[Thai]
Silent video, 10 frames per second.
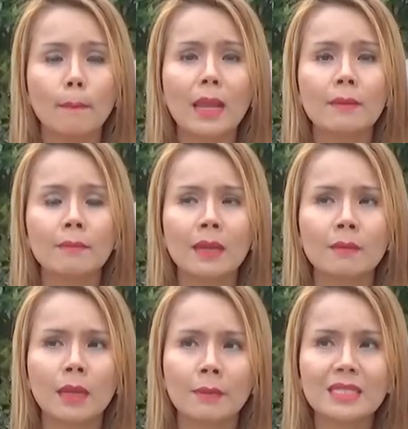มันมัน
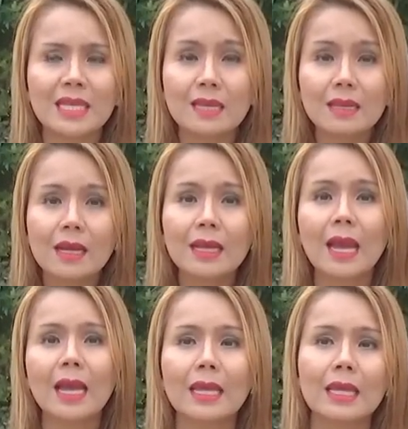มันไม่ใช่เรื่อง
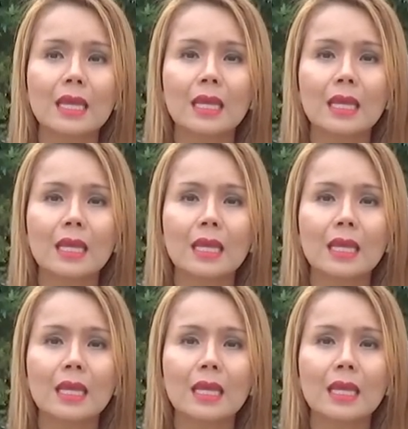ง่าย